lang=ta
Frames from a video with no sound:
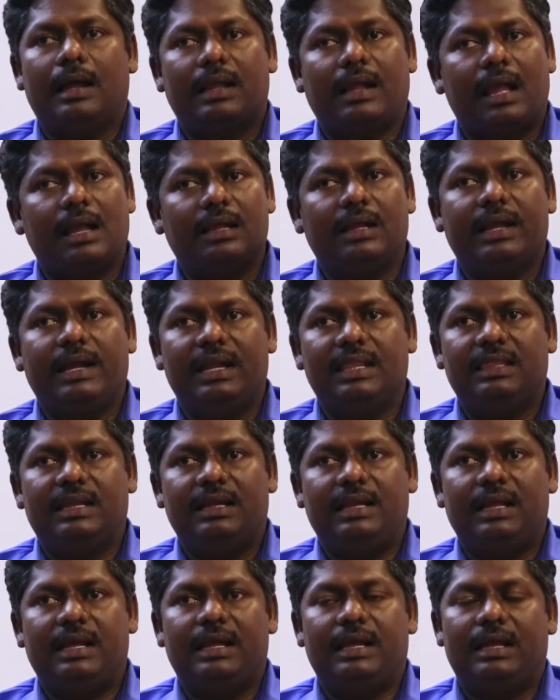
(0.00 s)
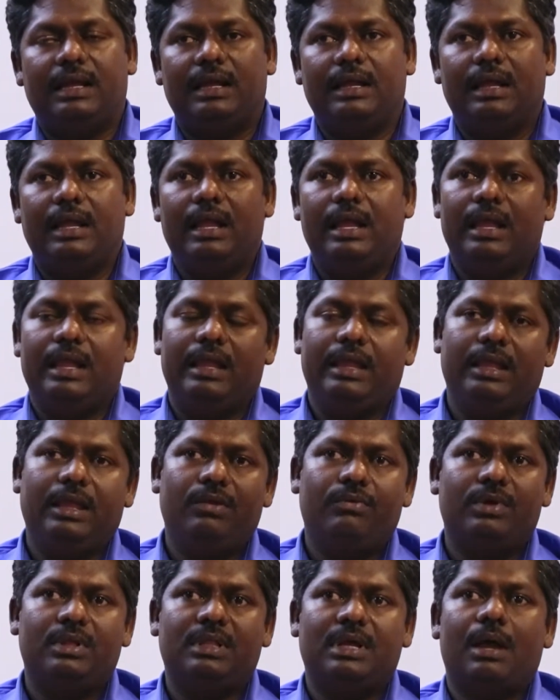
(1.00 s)
அங்கே கிட்டத்தட்ட
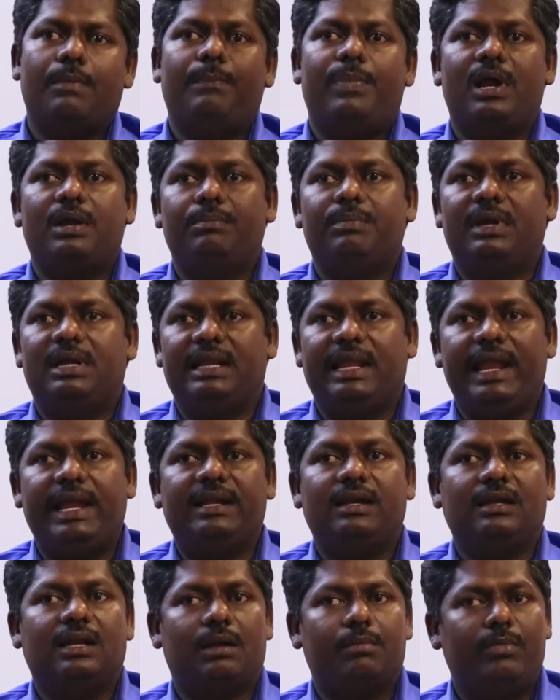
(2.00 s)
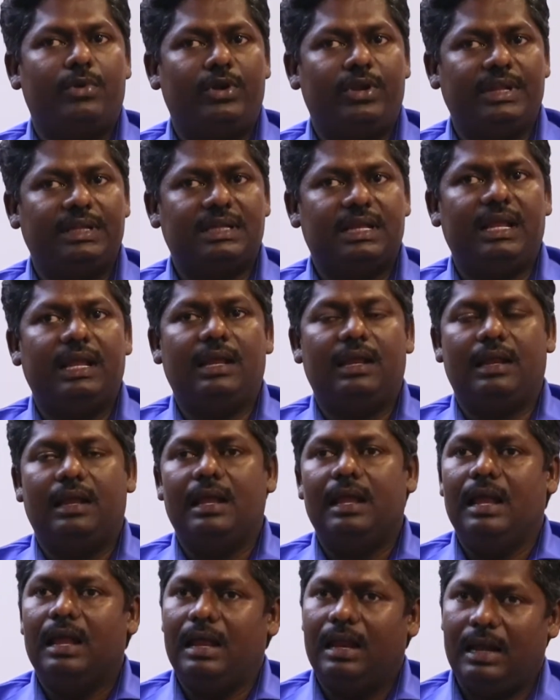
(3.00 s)
இருபது அப்பார்ட்மெண்ட் கேட்டட் கம்யூனிட்டிக்கு
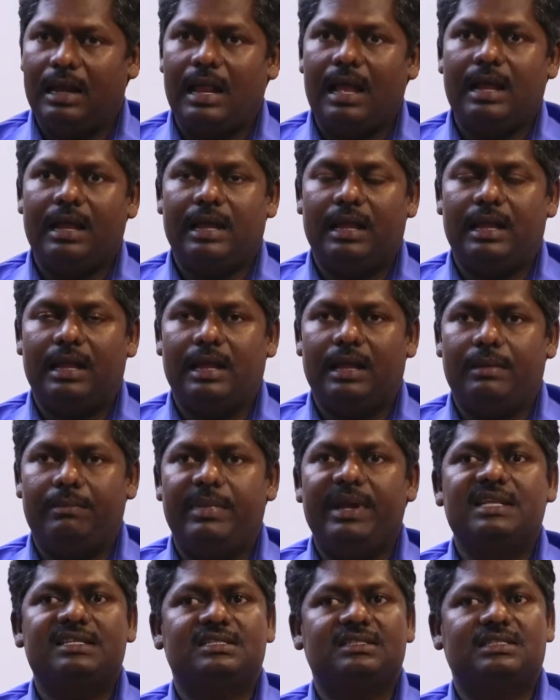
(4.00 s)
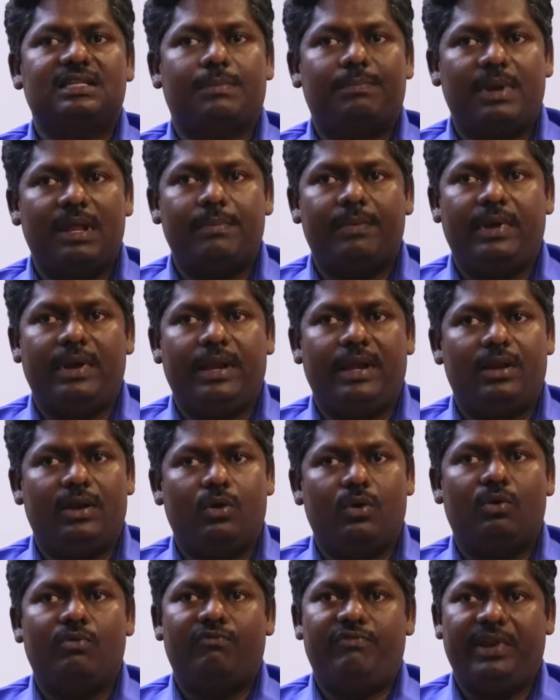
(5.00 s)
நாங்கள் மெடிசன் சப்ளை பண்ணிகிட்டு
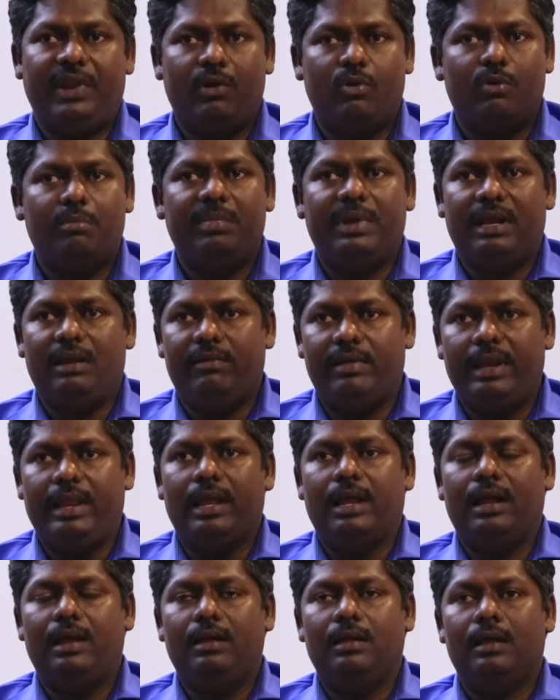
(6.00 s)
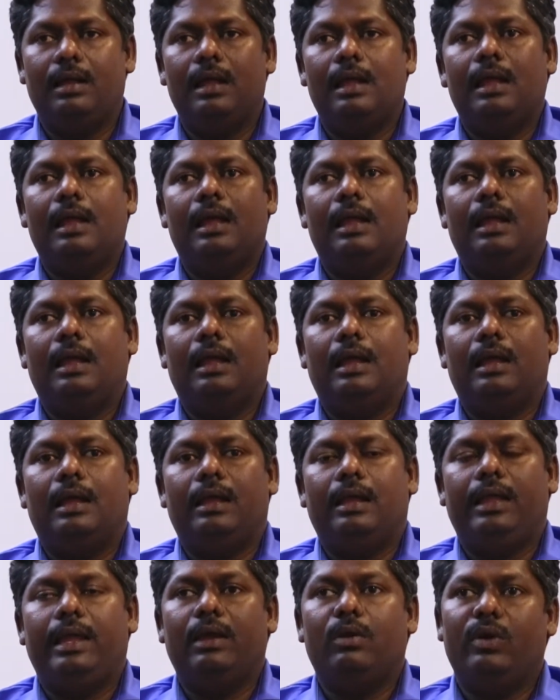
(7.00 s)
இருக்கோம் ஃப்ரீ ஹோம்
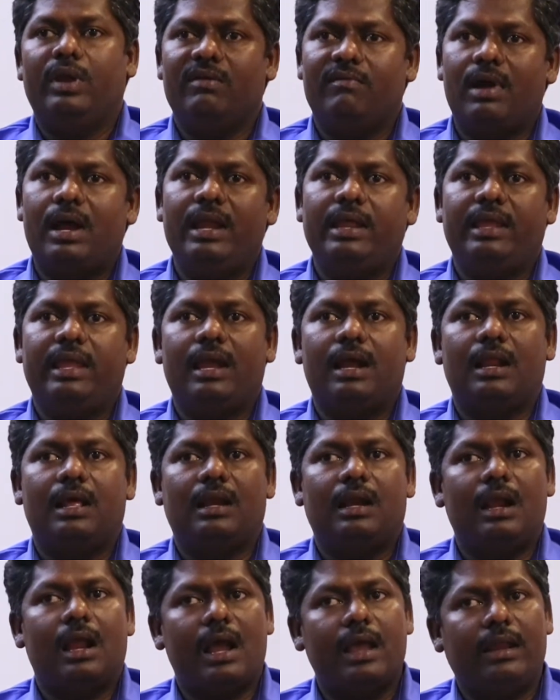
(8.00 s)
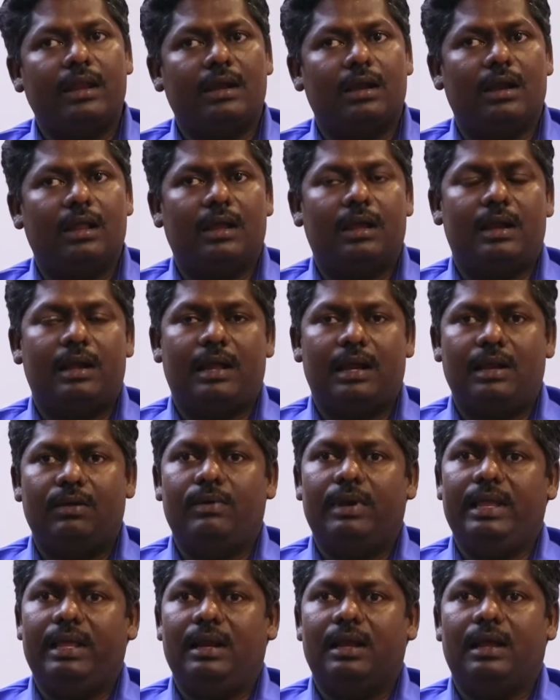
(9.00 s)
டெலிவரியாக எங்களுடைய வாடிக்கையாளர்கள் ஆயிரக்கணக்கான
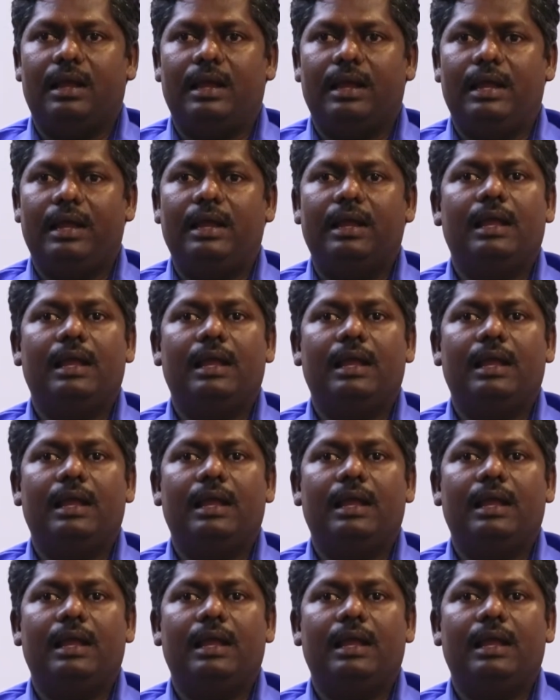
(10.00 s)
அளவில் இருக்காங்க